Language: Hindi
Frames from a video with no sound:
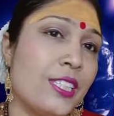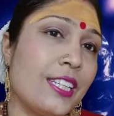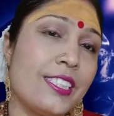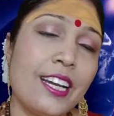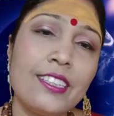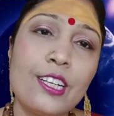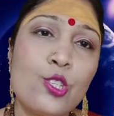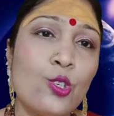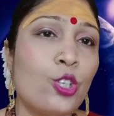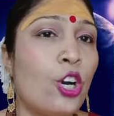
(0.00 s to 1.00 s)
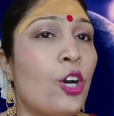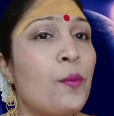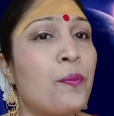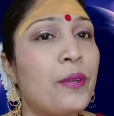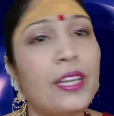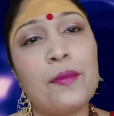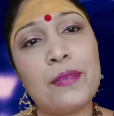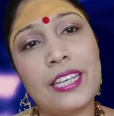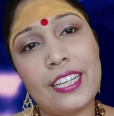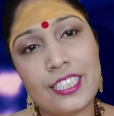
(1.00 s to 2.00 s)
मुझसे ज़्यादा सुख और
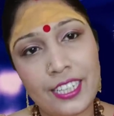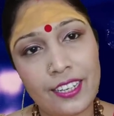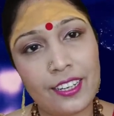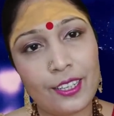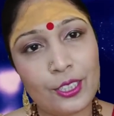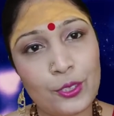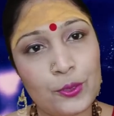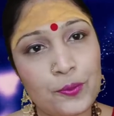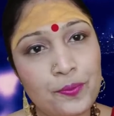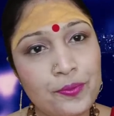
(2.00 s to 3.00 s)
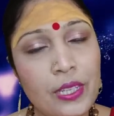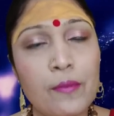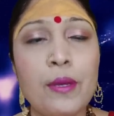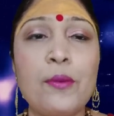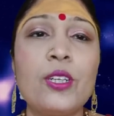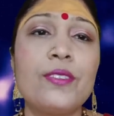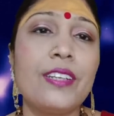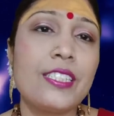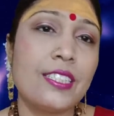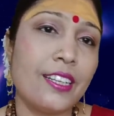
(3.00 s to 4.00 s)
प्रेम की इच्छा ना करो मैं बहुत
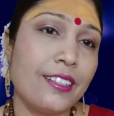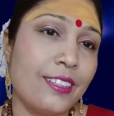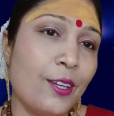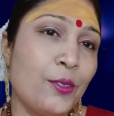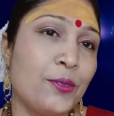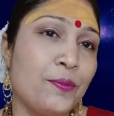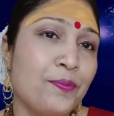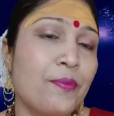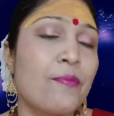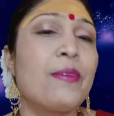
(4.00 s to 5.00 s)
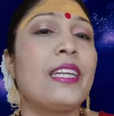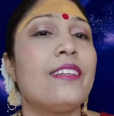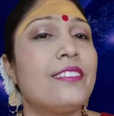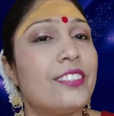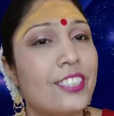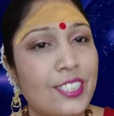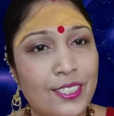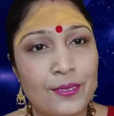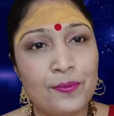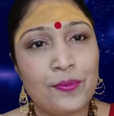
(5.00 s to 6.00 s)
व्यस्त रहता हूँ मेरा
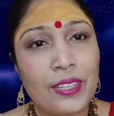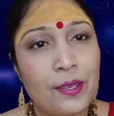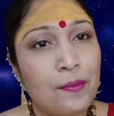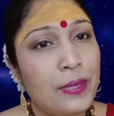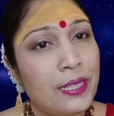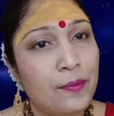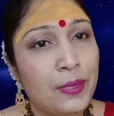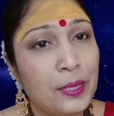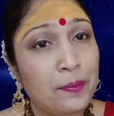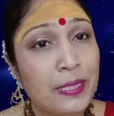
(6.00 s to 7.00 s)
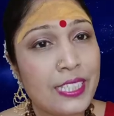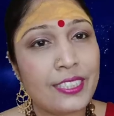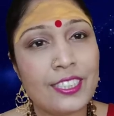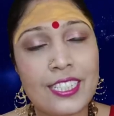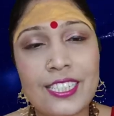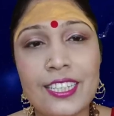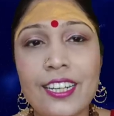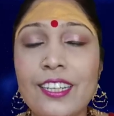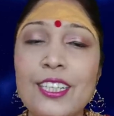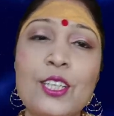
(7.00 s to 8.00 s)
इंटरेस्ट मेरा मेरी पसंद जिस
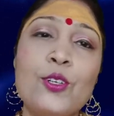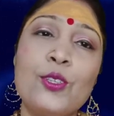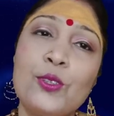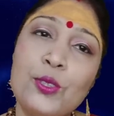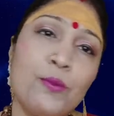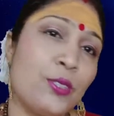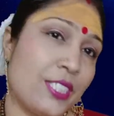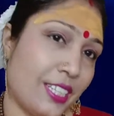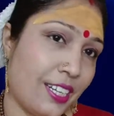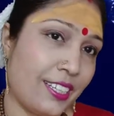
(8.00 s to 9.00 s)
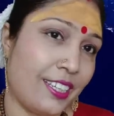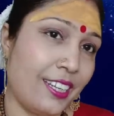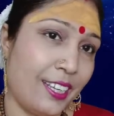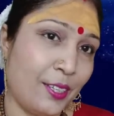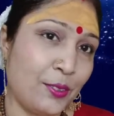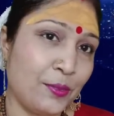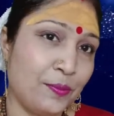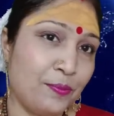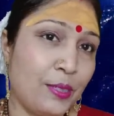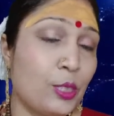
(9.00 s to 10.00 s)
तरह की हो तुम उस तरह की नहीं हो
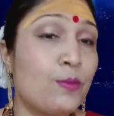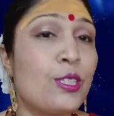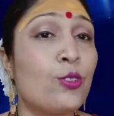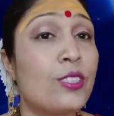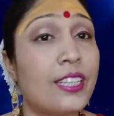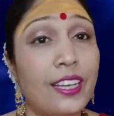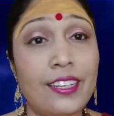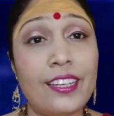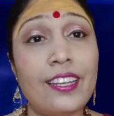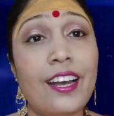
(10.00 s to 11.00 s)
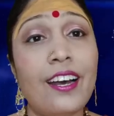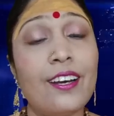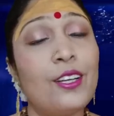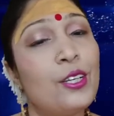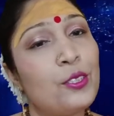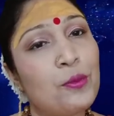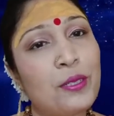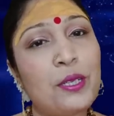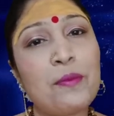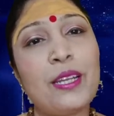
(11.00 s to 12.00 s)
मैं तुमसे कुछ कह नहीं रहा
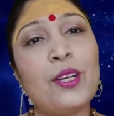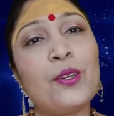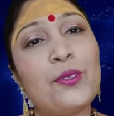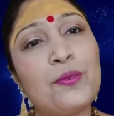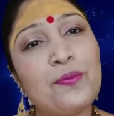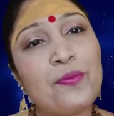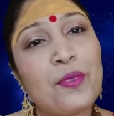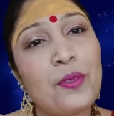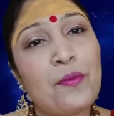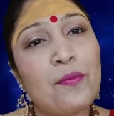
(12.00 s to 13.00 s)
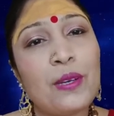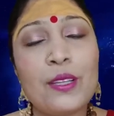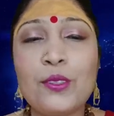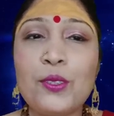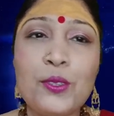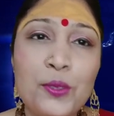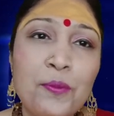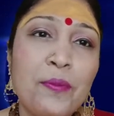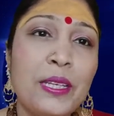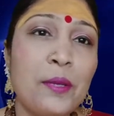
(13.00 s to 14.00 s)
तुम घर में रहो परंतु
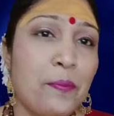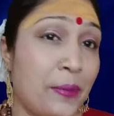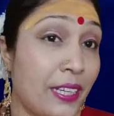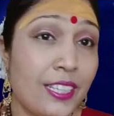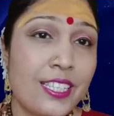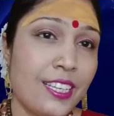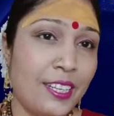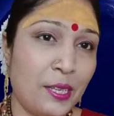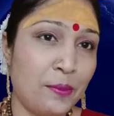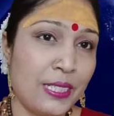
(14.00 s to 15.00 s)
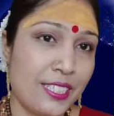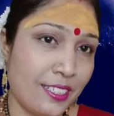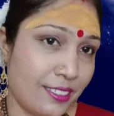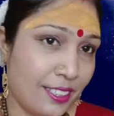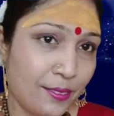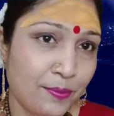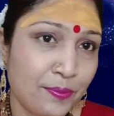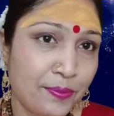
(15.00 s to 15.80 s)
तुम मेरी प्रेयस ही नहीं बन सकती